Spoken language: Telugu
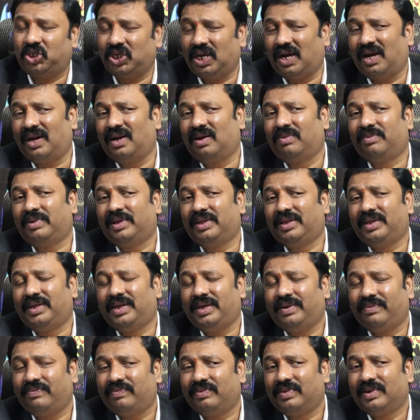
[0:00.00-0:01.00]

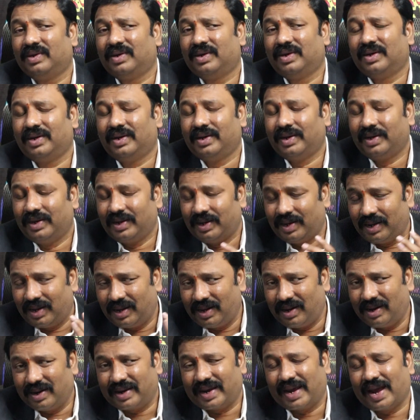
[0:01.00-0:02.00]
చాలామంది
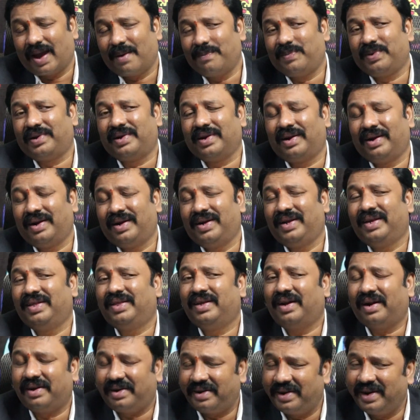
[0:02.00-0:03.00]
ఆ క్యాపిటల్
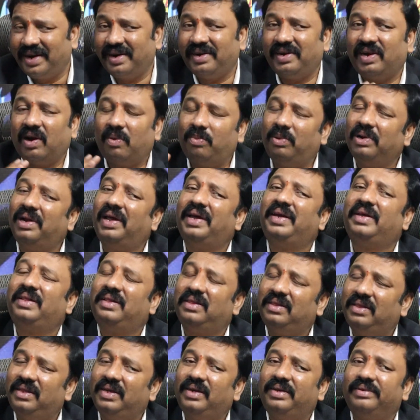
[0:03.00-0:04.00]
అనేది అట్నే డబుల్
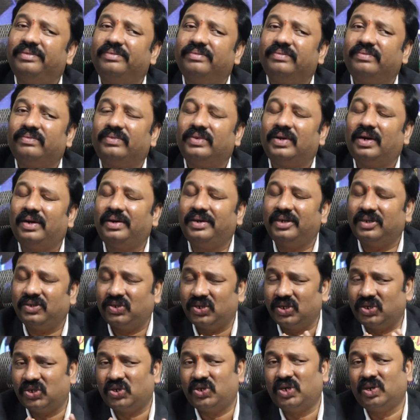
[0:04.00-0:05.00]
అయింది అంటే
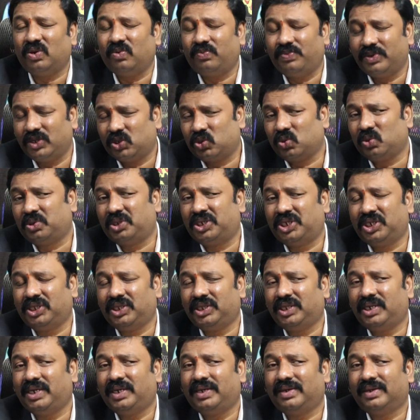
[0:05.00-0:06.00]
సిక్స్టీ రూపీస్
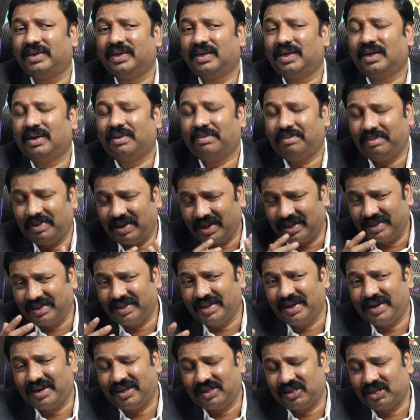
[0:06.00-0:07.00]
వచ్చింది మీ
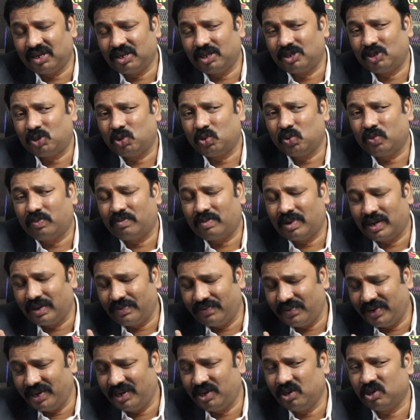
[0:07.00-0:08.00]
అందరికీ తెలుసు మన
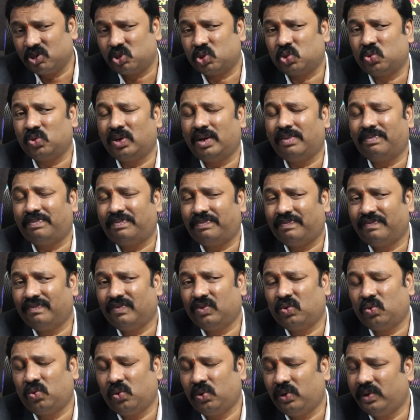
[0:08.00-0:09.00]
వీడియోస్ కూడా
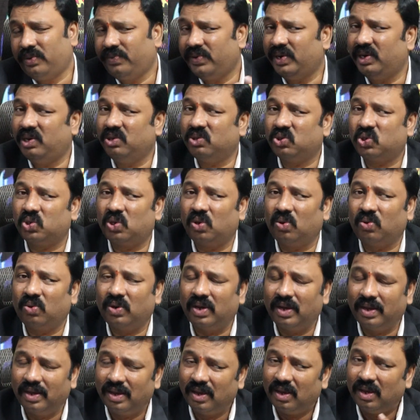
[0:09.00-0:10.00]
ఓల్డ్ వీడియోస్లో
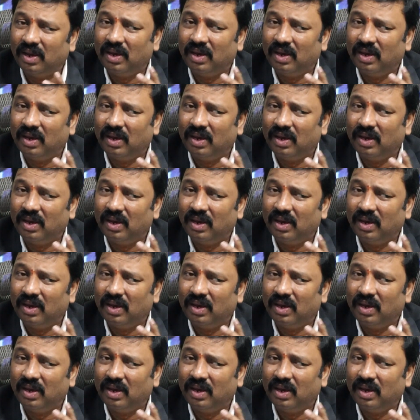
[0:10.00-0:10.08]
కూడా